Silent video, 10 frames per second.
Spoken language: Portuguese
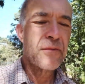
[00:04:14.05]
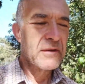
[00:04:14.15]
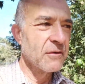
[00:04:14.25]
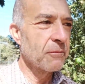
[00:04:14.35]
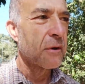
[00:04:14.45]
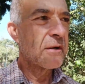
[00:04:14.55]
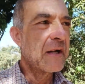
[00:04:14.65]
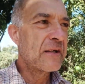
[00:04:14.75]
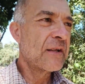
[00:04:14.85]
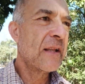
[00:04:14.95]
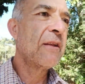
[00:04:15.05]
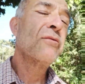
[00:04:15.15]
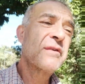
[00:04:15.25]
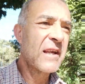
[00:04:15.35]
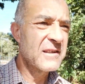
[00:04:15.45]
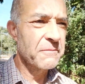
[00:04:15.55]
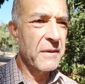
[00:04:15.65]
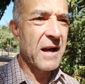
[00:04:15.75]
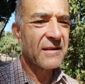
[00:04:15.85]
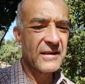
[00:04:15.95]
fazer um projeto de lei. Não sei se
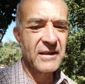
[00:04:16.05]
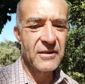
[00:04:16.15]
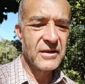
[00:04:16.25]
passa, né,